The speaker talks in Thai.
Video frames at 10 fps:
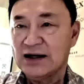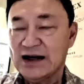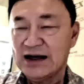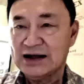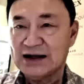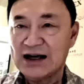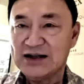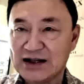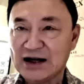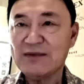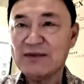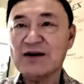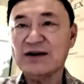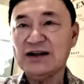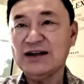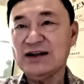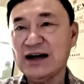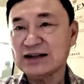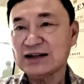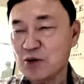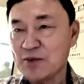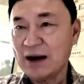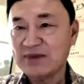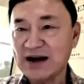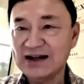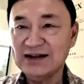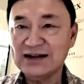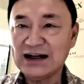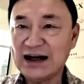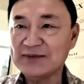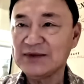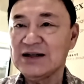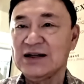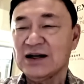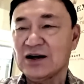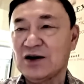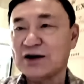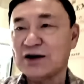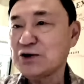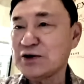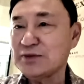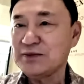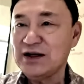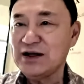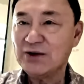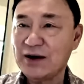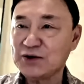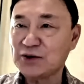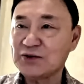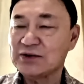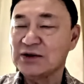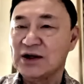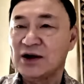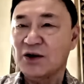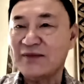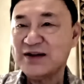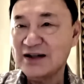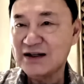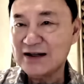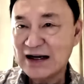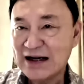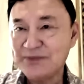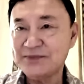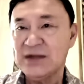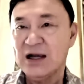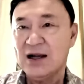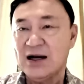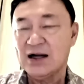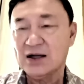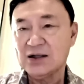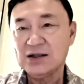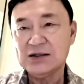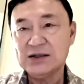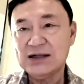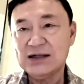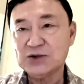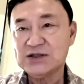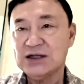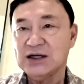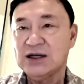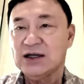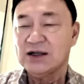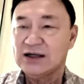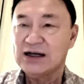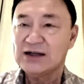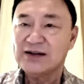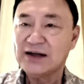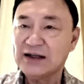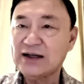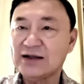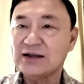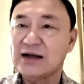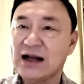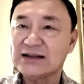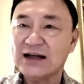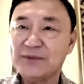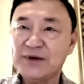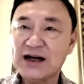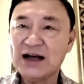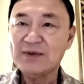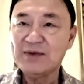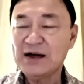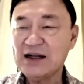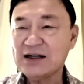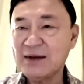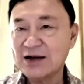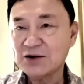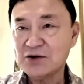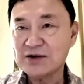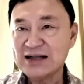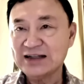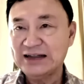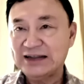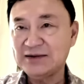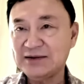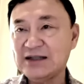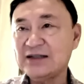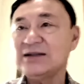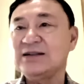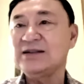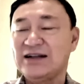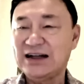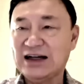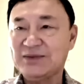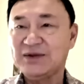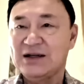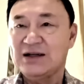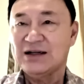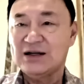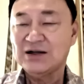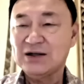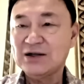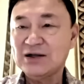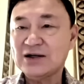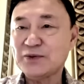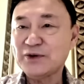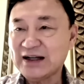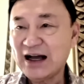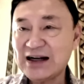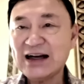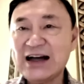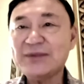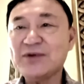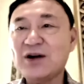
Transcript: ได้ใกล้ชิดกันมากกว่านี้ หลังจากผมกลับไปนะครับ ขอให้ทุกคนมีความสุขความเจริญนะครับ แล้วก็เราจะร้านเศรษฐกิจหลังจากเพื่อไทยมาเป็นรัฐบาลก็คงน่าจะดีขึ้นเยอะนะครับ ก็ขอบคุณอีกครั้งนะครับ